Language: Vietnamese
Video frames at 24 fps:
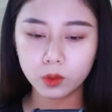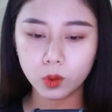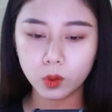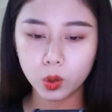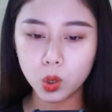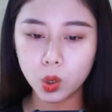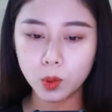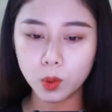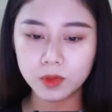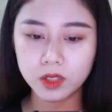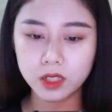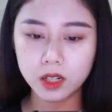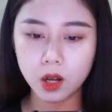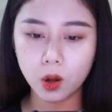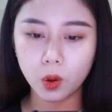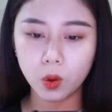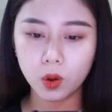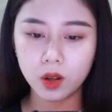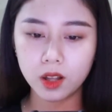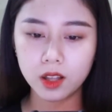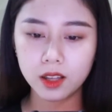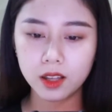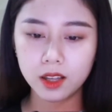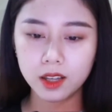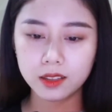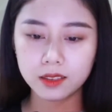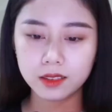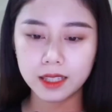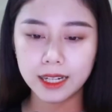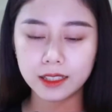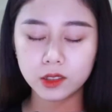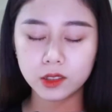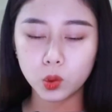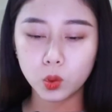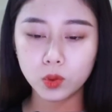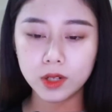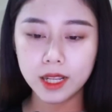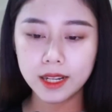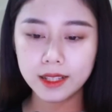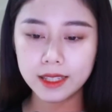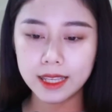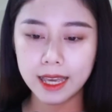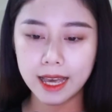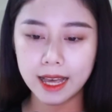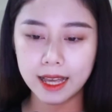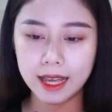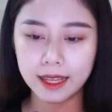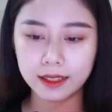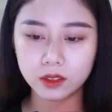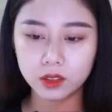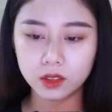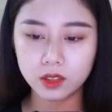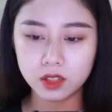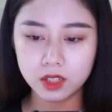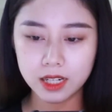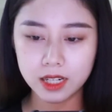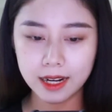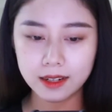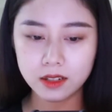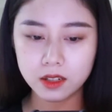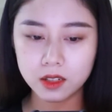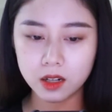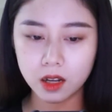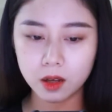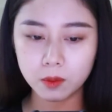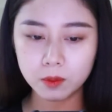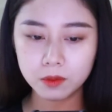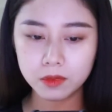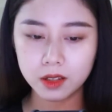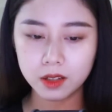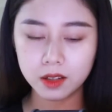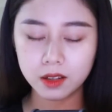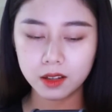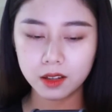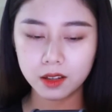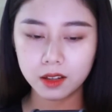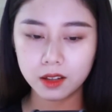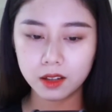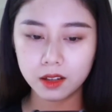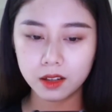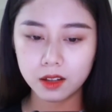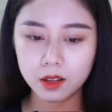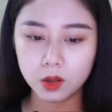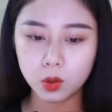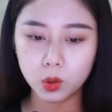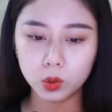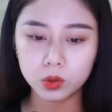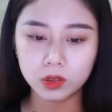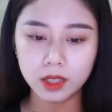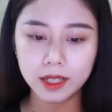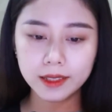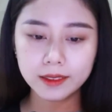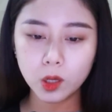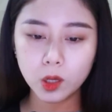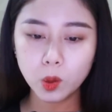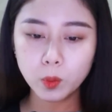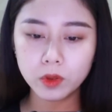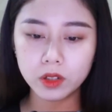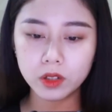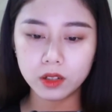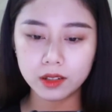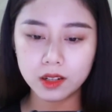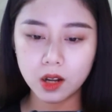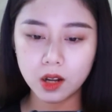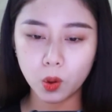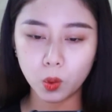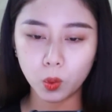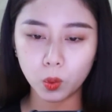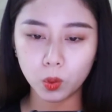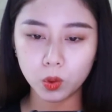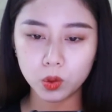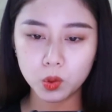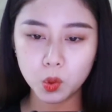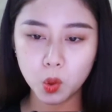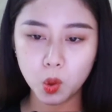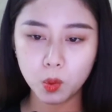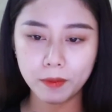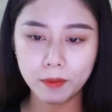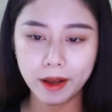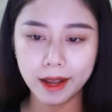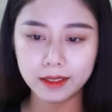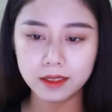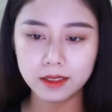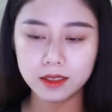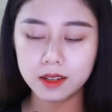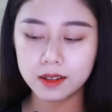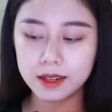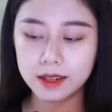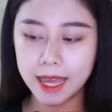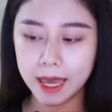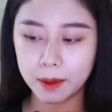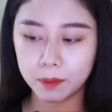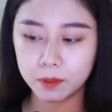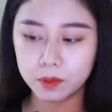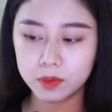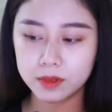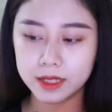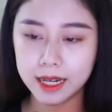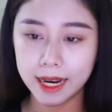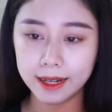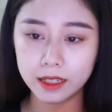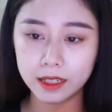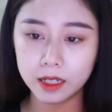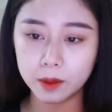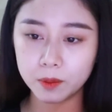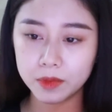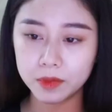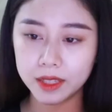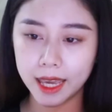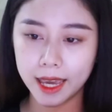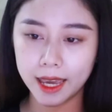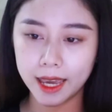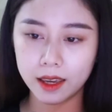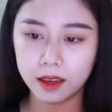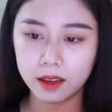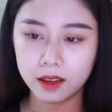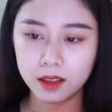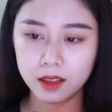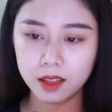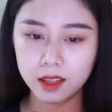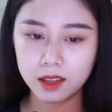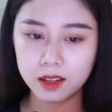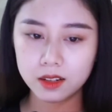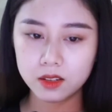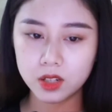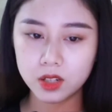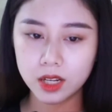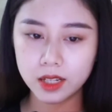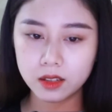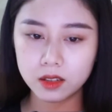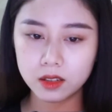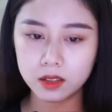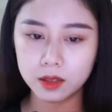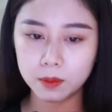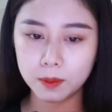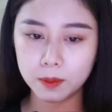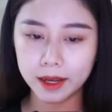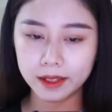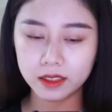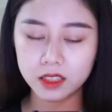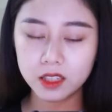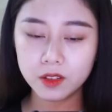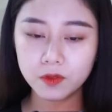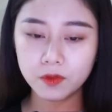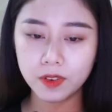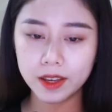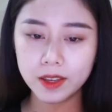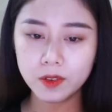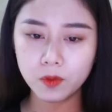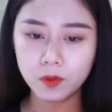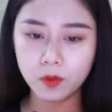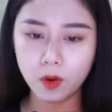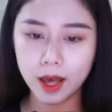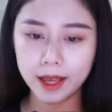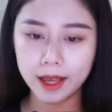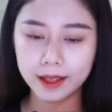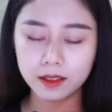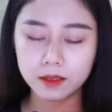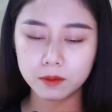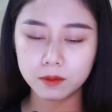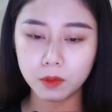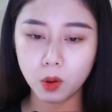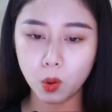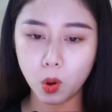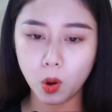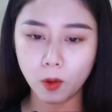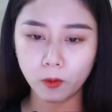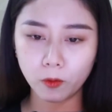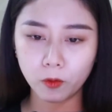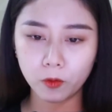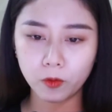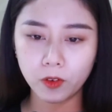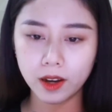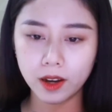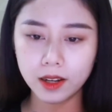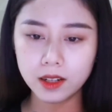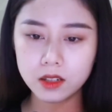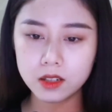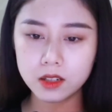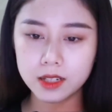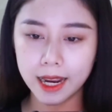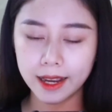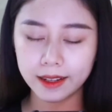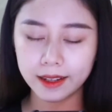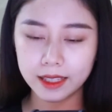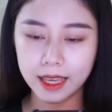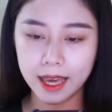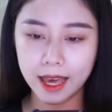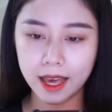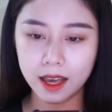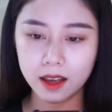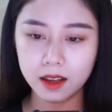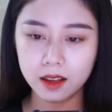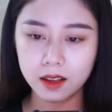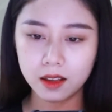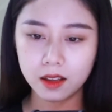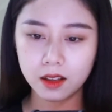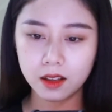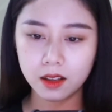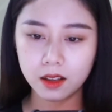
Tối hôm sau, Thành Tú đến nhà hàng từ sáng sớm. Cô tết tóc nửa đầu, khuôn mặt xinh đẹp, trang điểm nhẹ. Trên người mặc chiếc váy voan màu hồng phấn trang nhã.